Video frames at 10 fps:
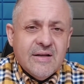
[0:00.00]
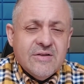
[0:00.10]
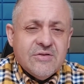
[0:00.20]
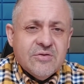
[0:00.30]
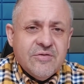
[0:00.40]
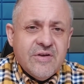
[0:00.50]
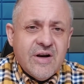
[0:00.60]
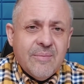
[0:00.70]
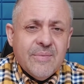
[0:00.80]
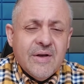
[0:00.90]

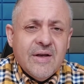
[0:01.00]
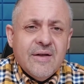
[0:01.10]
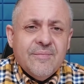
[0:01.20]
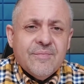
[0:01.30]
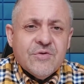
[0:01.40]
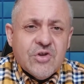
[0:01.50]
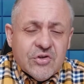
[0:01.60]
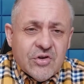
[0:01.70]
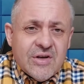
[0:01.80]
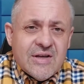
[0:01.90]
disulfiram, mm, co
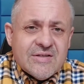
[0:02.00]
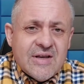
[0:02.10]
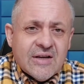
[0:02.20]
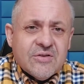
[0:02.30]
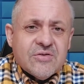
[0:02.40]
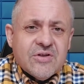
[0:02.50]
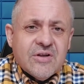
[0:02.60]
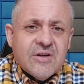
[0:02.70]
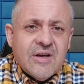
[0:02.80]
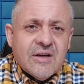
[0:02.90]
to jest, jak to się,
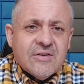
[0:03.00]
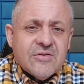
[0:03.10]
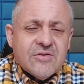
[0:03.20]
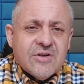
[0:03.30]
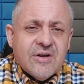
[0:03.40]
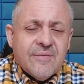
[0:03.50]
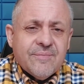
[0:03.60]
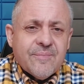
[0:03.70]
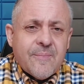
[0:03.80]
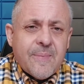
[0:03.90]
jak to się
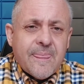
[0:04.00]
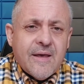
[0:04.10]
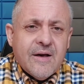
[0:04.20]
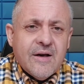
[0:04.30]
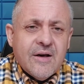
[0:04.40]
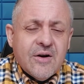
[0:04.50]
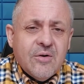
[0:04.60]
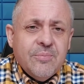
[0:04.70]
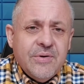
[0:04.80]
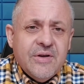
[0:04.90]
mm, e,
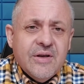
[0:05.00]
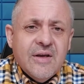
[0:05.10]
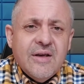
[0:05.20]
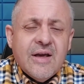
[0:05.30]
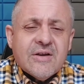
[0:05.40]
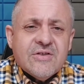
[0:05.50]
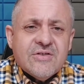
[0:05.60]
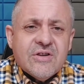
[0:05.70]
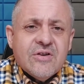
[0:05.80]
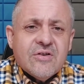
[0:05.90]
robi, jak się z
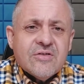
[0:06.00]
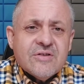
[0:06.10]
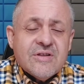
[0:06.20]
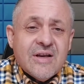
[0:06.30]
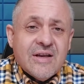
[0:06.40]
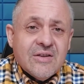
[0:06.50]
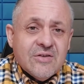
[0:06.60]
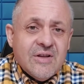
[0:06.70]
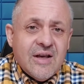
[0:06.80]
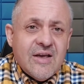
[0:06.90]
tego korzysta, jakie to
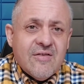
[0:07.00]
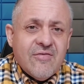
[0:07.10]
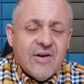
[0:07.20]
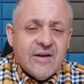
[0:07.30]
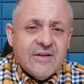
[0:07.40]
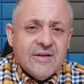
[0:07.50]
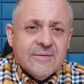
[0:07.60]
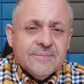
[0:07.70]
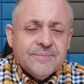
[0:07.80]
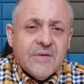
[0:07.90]
daje efekty,
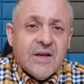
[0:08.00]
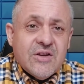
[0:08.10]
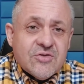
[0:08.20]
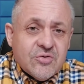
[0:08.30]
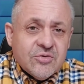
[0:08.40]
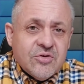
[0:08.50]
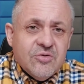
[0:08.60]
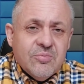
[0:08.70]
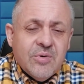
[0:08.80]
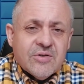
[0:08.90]
jakie skutki
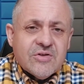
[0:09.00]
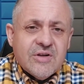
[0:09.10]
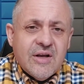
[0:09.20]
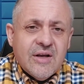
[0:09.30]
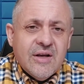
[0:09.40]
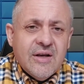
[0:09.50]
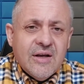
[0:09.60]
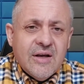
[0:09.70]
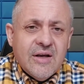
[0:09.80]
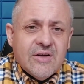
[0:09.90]
uboczne,
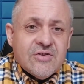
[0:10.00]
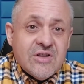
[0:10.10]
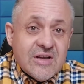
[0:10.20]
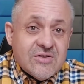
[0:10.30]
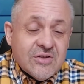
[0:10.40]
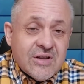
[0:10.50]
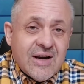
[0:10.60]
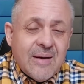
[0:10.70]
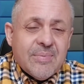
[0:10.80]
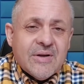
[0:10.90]
e, czy jest to
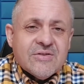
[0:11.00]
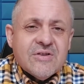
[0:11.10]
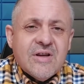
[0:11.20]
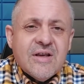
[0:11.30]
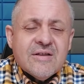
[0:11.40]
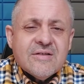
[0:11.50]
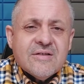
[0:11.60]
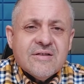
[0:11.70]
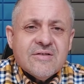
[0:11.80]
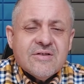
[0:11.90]
terapia, czy nie
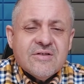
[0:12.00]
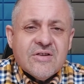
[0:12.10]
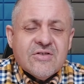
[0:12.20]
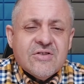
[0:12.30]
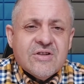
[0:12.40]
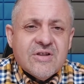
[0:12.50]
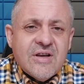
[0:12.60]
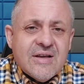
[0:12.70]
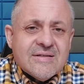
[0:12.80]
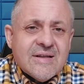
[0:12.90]
jest, czy zaszycie się
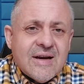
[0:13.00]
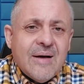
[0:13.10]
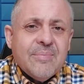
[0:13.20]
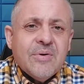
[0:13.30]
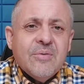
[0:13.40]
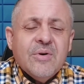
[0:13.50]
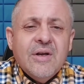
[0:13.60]
jest terapią.